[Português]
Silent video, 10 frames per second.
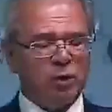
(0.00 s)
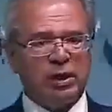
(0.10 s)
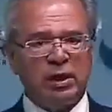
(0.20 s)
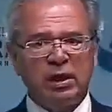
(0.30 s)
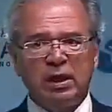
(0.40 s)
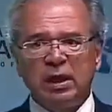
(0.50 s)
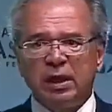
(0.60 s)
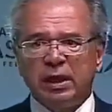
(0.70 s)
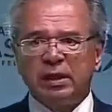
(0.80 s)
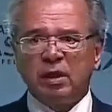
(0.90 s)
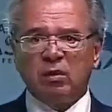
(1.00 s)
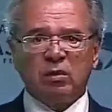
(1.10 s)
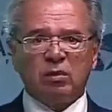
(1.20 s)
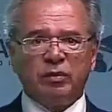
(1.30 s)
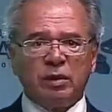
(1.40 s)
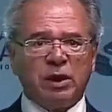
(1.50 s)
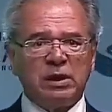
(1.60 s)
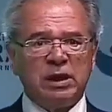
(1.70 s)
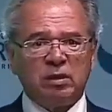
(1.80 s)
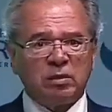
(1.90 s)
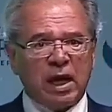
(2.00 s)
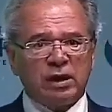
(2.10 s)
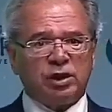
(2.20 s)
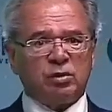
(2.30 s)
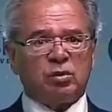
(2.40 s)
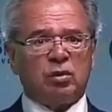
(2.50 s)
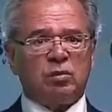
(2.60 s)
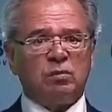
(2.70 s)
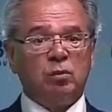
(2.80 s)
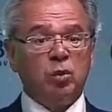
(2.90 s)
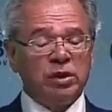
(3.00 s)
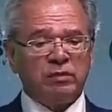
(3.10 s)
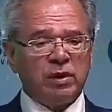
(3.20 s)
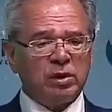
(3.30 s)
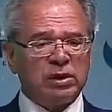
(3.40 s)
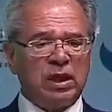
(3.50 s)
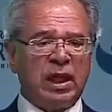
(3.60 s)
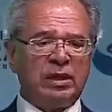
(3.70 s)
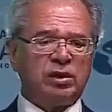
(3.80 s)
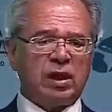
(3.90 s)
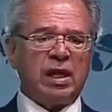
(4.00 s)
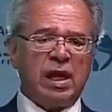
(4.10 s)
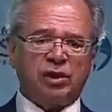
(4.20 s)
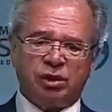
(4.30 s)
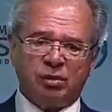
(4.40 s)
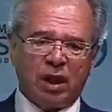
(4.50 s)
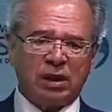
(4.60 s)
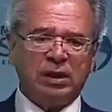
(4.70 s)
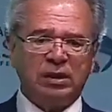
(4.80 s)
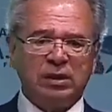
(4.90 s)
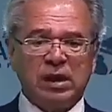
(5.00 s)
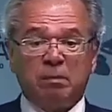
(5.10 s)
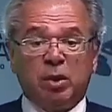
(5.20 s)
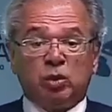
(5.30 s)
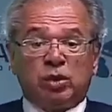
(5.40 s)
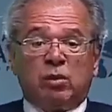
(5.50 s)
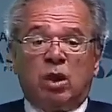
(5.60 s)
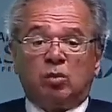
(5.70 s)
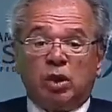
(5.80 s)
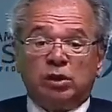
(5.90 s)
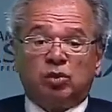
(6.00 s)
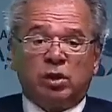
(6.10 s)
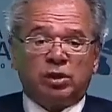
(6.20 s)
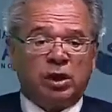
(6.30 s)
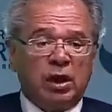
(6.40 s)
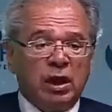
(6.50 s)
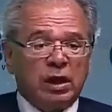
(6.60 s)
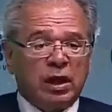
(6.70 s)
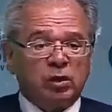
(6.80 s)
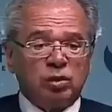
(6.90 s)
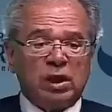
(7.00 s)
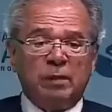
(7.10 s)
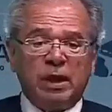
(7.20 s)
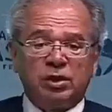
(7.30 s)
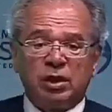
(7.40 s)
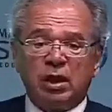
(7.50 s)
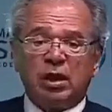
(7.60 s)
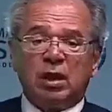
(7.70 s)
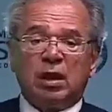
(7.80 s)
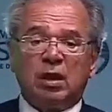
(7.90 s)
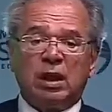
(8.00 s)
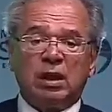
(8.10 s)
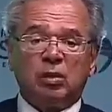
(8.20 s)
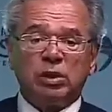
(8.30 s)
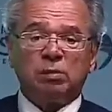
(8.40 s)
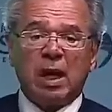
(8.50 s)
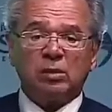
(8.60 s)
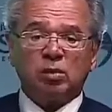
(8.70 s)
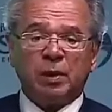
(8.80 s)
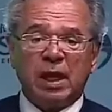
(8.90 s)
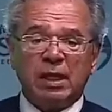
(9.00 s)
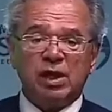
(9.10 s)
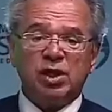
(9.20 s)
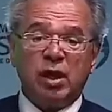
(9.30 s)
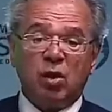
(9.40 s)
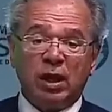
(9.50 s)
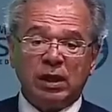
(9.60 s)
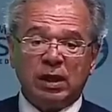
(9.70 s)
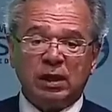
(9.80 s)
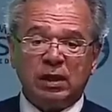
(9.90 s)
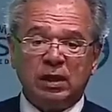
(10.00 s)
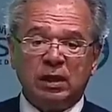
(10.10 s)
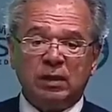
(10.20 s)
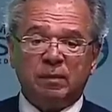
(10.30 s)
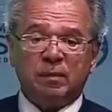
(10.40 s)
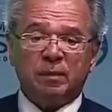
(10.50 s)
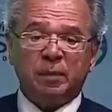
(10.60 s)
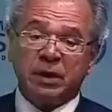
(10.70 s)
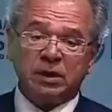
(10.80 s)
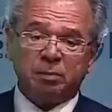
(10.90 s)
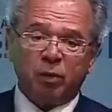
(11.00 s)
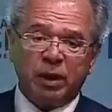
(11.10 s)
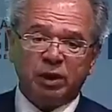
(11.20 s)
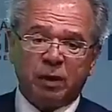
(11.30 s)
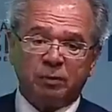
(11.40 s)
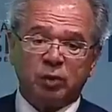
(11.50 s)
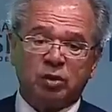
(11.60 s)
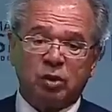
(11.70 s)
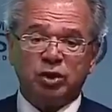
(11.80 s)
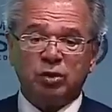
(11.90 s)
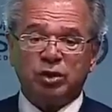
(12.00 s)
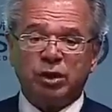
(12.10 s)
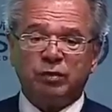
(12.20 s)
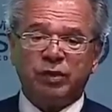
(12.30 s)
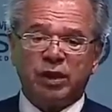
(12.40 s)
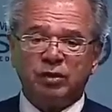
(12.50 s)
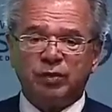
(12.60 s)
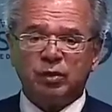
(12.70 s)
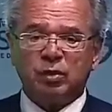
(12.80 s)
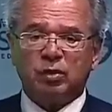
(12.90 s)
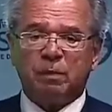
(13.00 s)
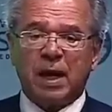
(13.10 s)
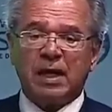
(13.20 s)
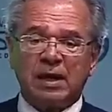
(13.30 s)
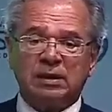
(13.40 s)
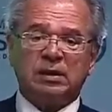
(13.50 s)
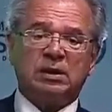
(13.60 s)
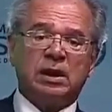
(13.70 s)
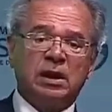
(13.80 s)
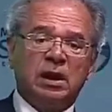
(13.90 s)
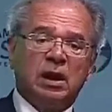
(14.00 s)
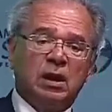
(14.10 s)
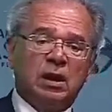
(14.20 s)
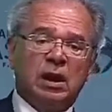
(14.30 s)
que vem por aí. Então, o governo brasileiro está agindo com muita velocidade, está reagindo à crise e abriu-se agora um horizonte que é justamente uh, o espaço para a energia eólica e, principalmente, para a produção de hidrogênio verde no futuro, que parece ser